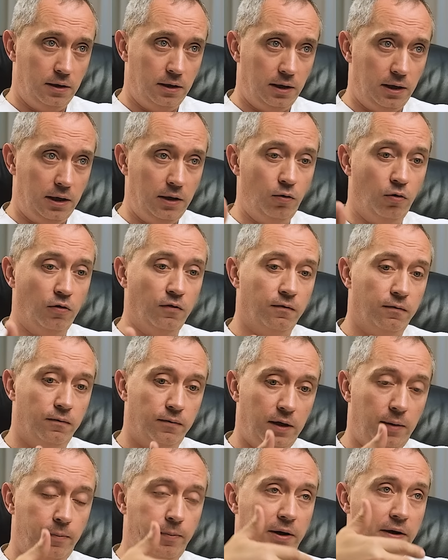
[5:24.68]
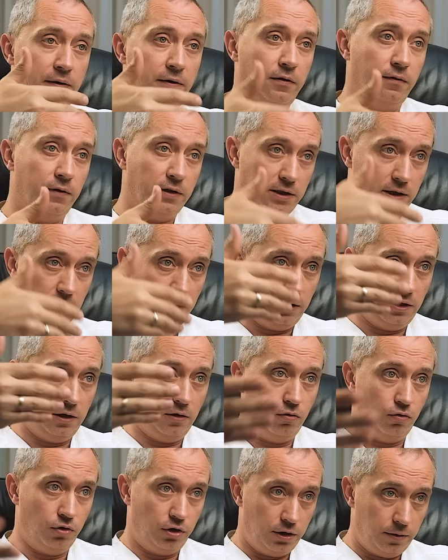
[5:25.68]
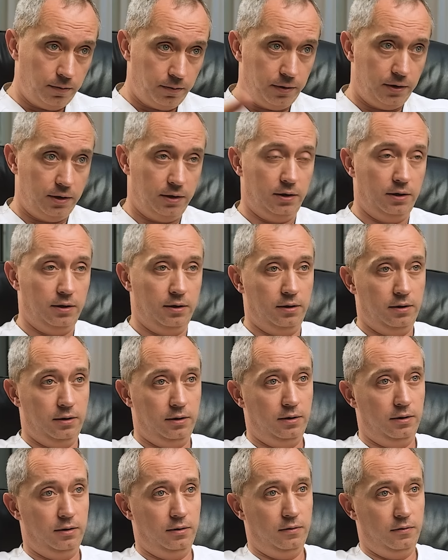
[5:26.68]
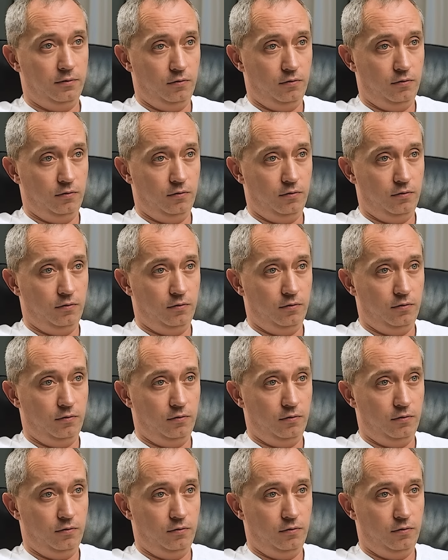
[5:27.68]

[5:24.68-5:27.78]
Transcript: И он направит вас тогда уже по,